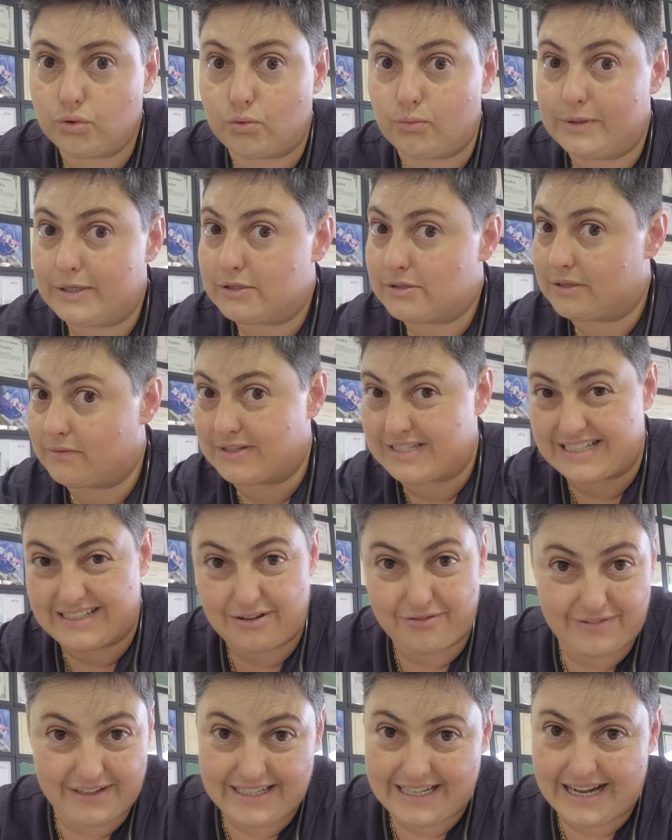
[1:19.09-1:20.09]
com isso que você
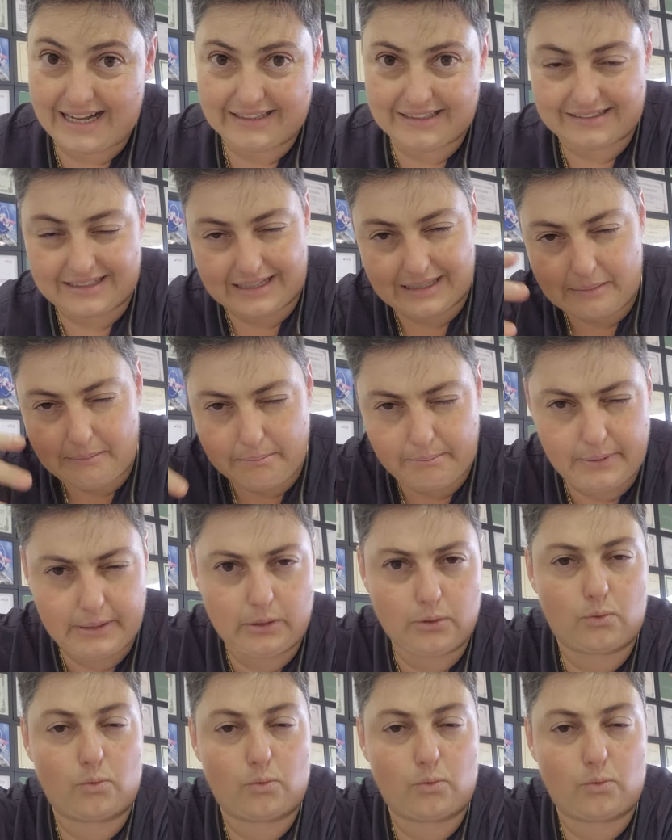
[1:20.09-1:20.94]
não vê nada, está limpinho,